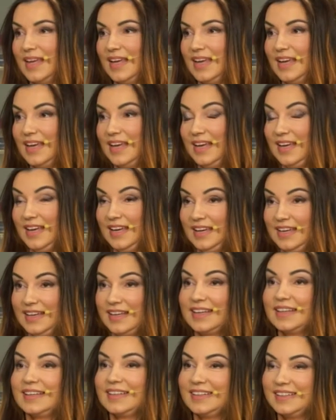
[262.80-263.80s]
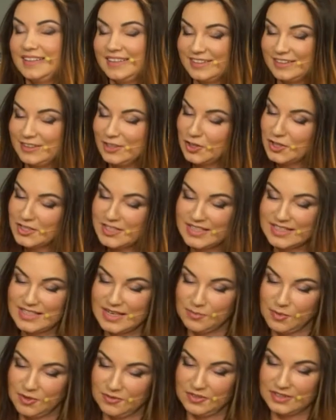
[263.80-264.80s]
Bo to jest naprawdę super. To jest no,
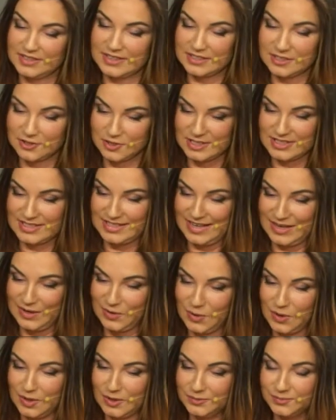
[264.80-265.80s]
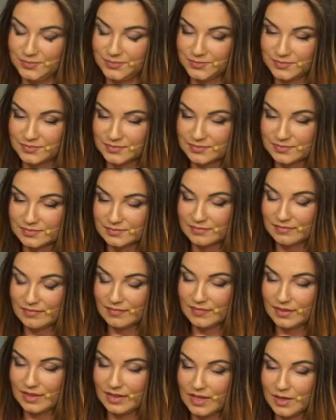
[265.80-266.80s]
niesamowite. No, duży sukces. Stało.
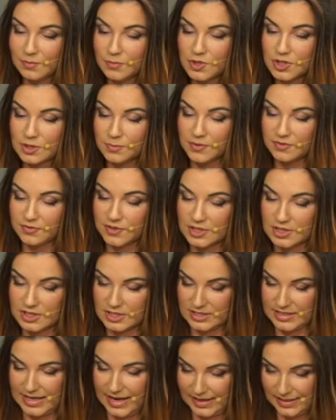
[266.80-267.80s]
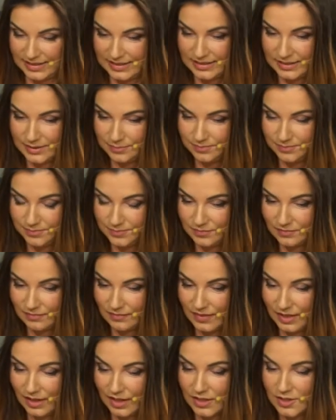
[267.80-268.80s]
Ja muszę powiedzieć tak
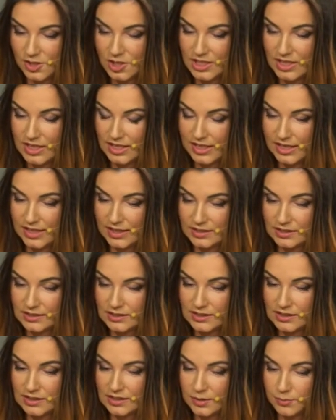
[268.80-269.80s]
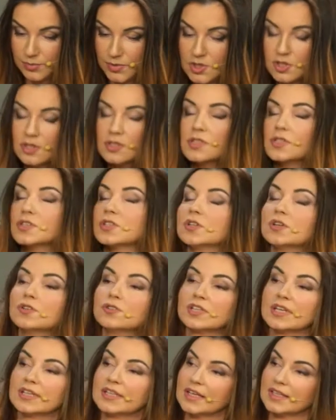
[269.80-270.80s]
że e, pisząc
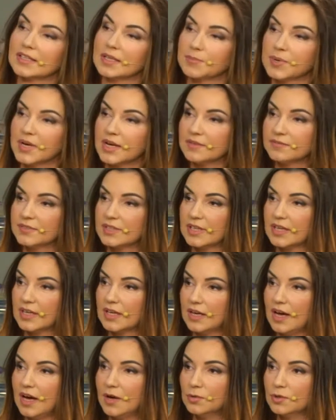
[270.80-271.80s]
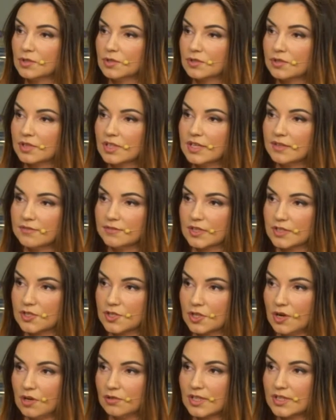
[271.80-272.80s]
książkę tak naprawdę autor nie wie,
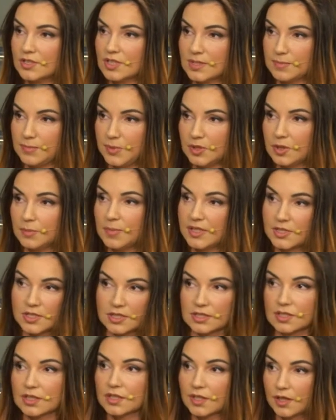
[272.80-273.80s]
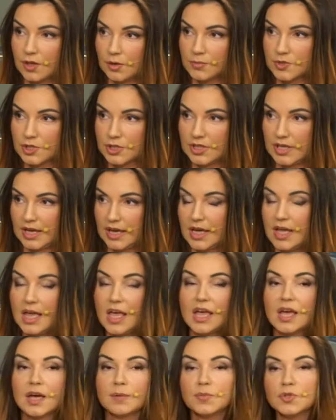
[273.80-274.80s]
czy ona się spodoba czytelnikom, czy nie.
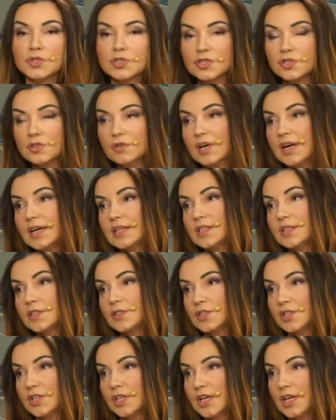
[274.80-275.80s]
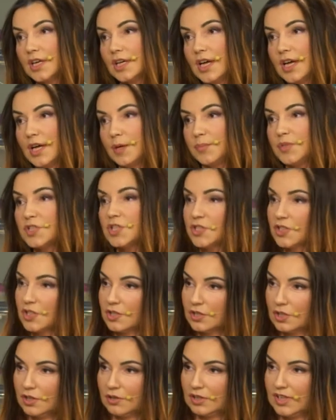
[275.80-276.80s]
Może się okazać, że pisze się
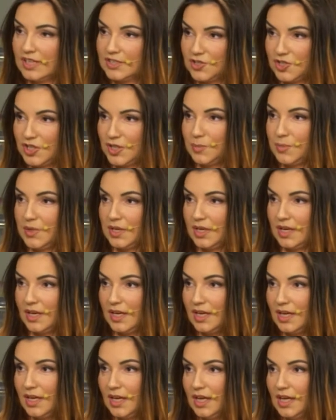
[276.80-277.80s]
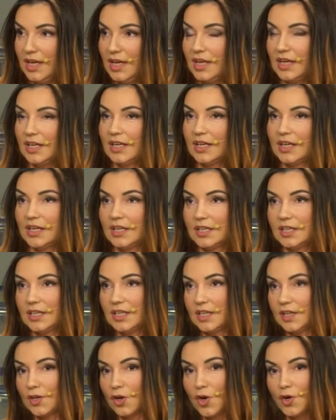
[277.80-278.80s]
tylko dla siebie e,
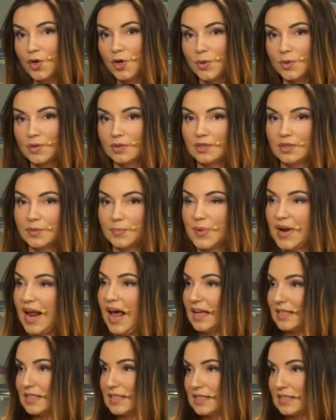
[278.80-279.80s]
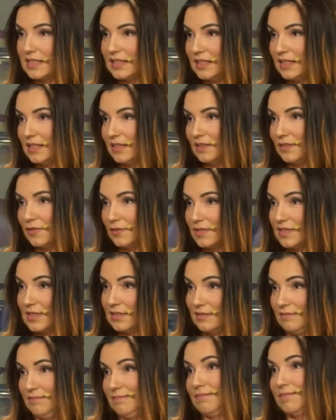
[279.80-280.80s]
i rok e, pracy, no
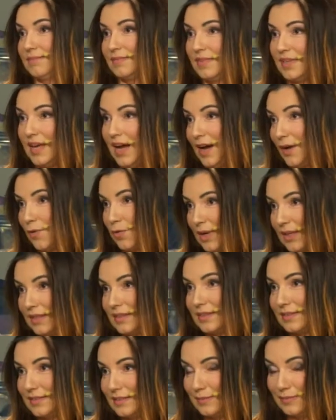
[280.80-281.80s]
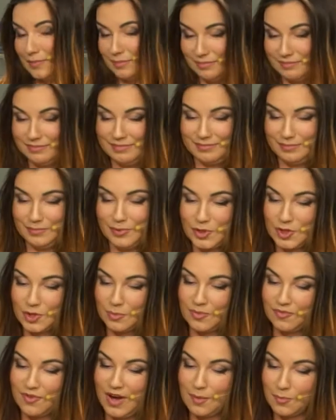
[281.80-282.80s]
ja akurat y,
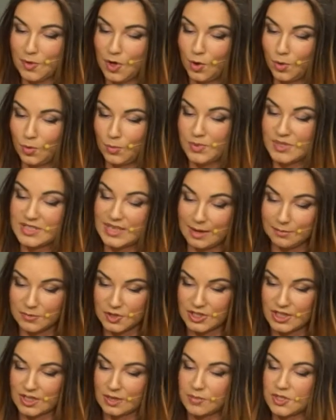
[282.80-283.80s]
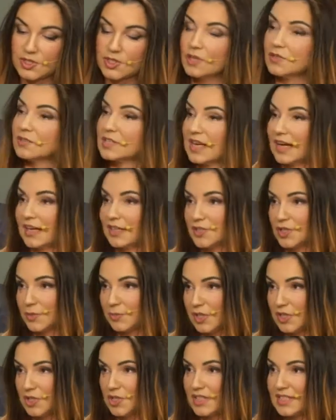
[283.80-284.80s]
potrzebowałam roku, pisałam 4 miesiące, ale
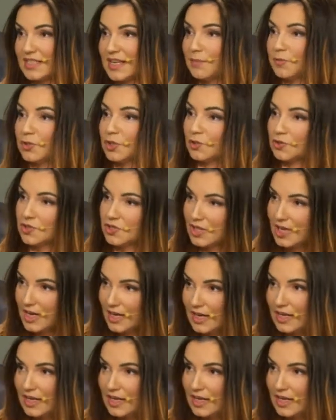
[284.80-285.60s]
żeby jeszcze zamknąć